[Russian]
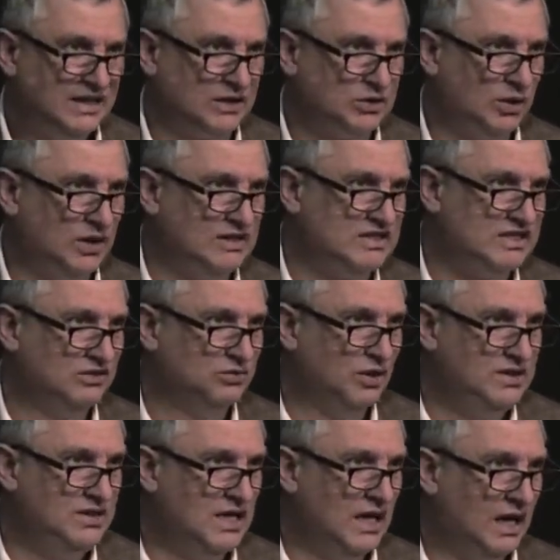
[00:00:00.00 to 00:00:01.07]
которые
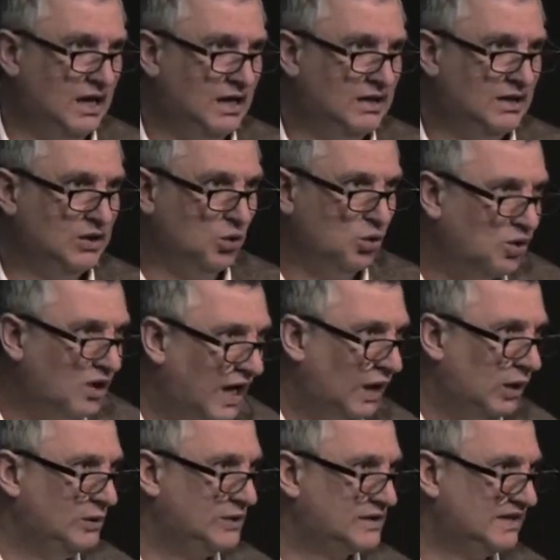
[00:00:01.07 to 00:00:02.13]
сегодня
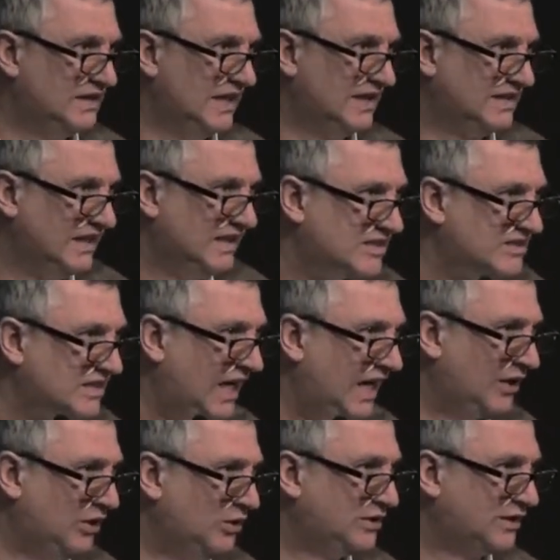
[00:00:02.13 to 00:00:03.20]
ругаются,
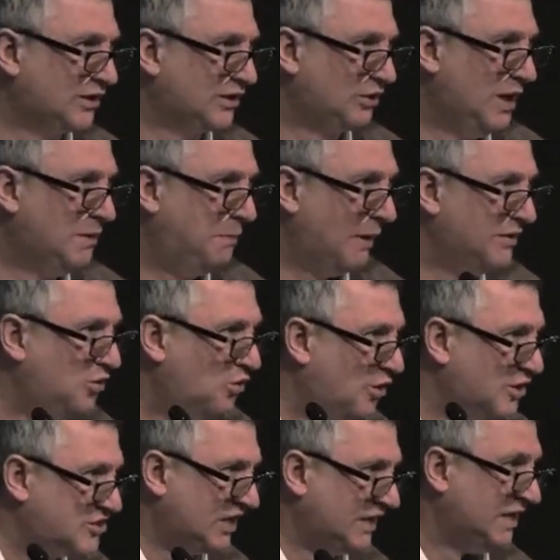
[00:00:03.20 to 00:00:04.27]
отрицают, которые
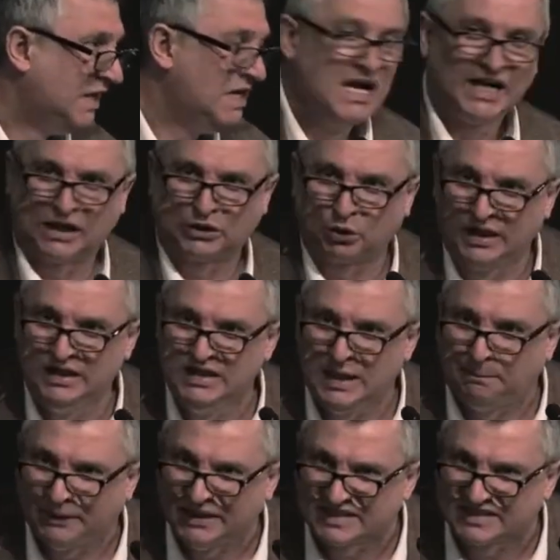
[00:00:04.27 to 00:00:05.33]
поносят, которые
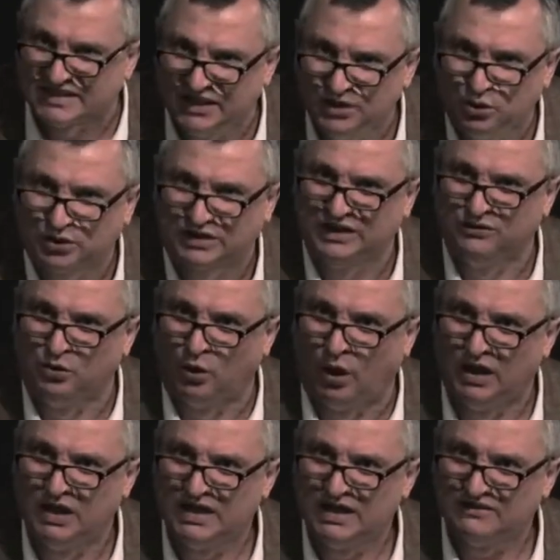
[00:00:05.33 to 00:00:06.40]
не признают
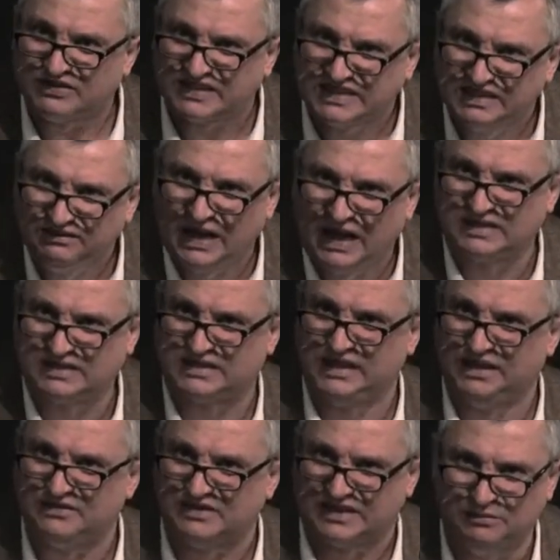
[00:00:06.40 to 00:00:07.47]
Его
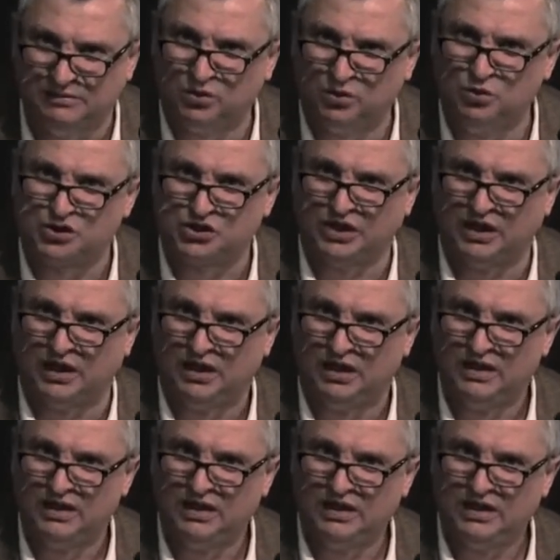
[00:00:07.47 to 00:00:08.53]
всевластие, всемогущее
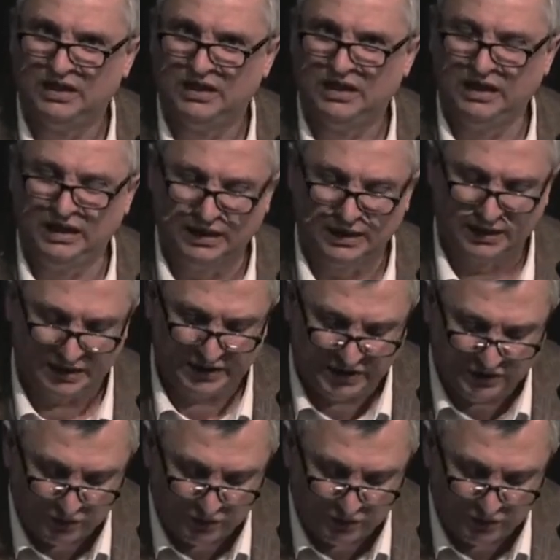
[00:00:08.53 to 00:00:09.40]
и